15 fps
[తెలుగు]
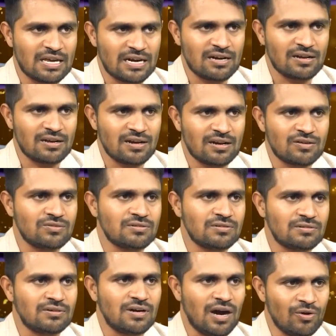అండ్ నాకు
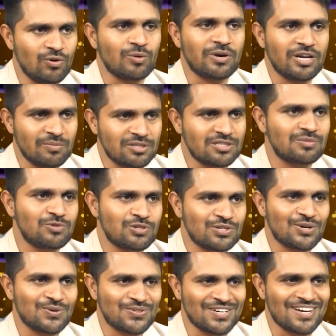అవును మణిమంత్ర బుక్స్
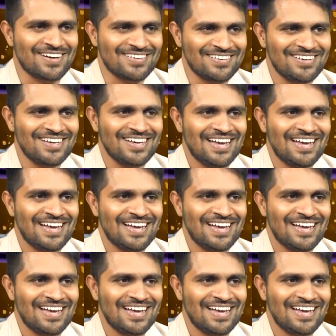అడుగుతున్నారు